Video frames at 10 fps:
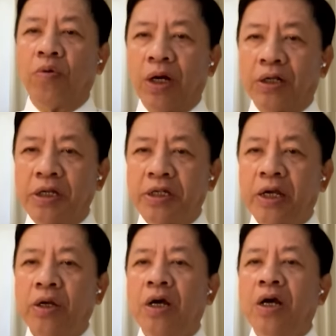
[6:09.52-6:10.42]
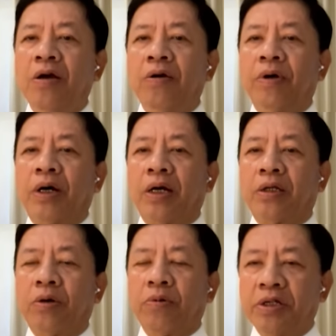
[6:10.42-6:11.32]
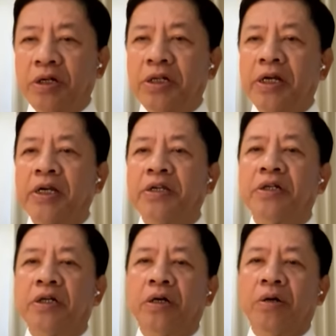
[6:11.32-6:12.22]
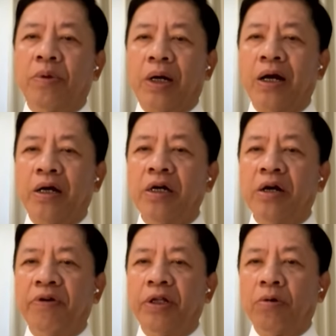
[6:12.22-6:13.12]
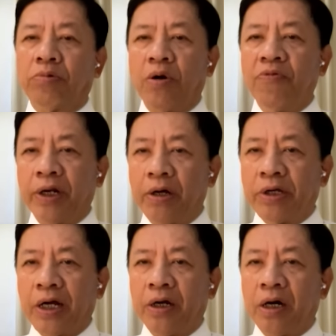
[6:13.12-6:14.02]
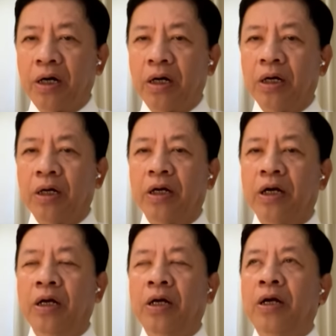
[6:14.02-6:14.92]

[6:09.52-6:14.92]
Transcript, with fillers: và cũng là chính sách và các, trong cái chương trình nghị sự và các ứng cử viên tổng thống phải nêu ra được. Ờ.